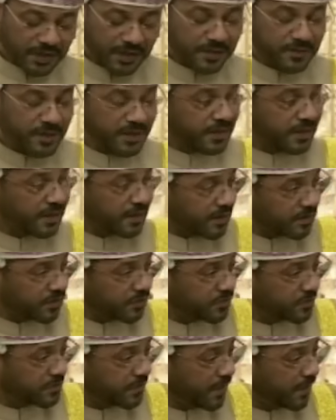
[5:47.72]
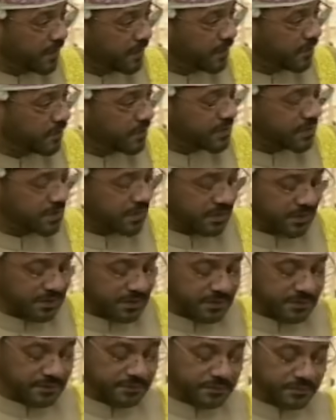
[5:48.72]
كما ذكرتم معالي
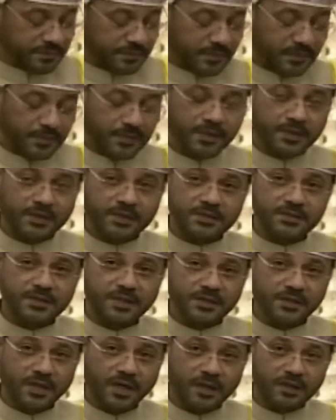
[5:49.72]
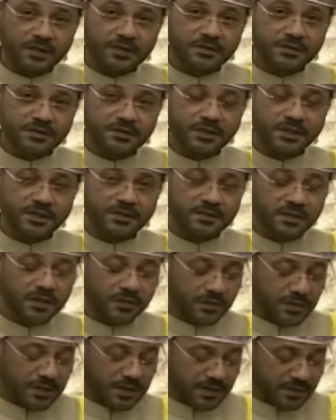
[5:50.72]
الوزير ستعقد
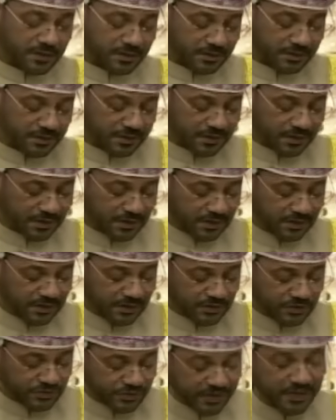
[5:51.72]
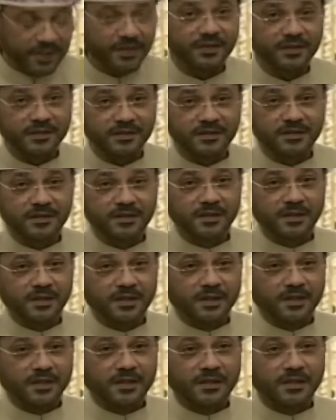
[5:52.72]
الدورة العشرين
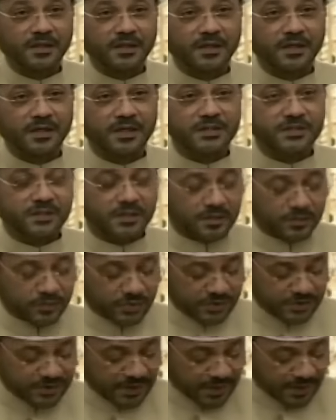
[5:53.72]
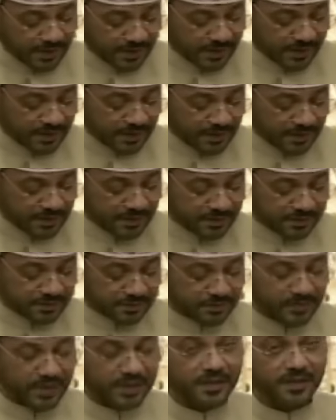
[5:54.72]
للجنة المشتركة
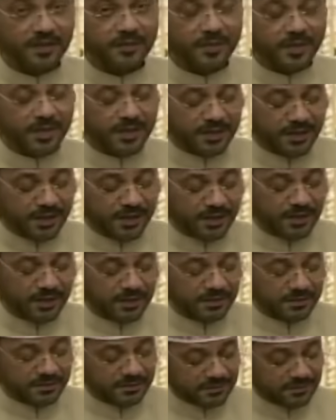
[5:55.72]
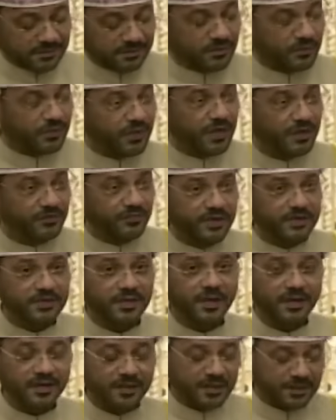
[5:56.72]
بين البلدين هنا في
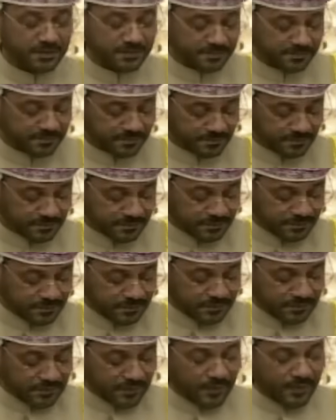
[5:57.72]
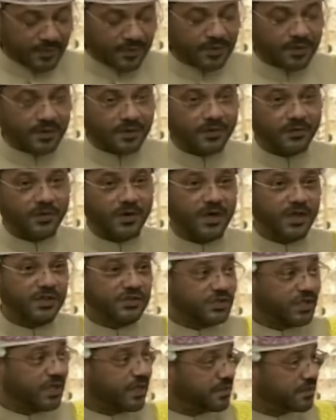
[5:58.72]
طهران
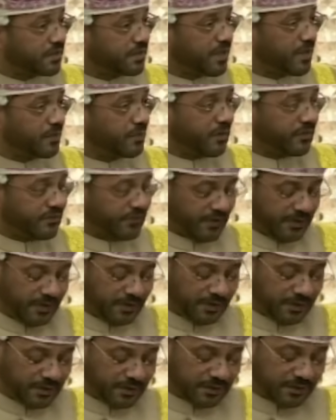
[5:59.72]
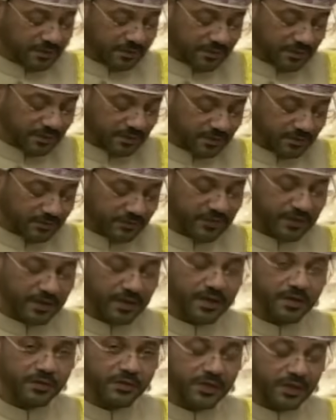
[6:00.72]
وقد شهدنا بالفعل في
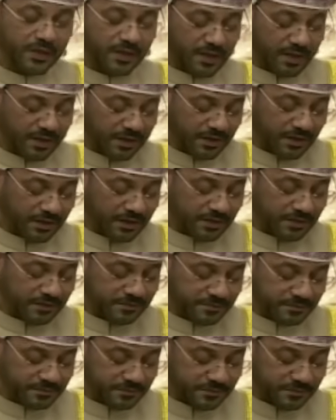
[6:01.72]
الآونة الأخيرة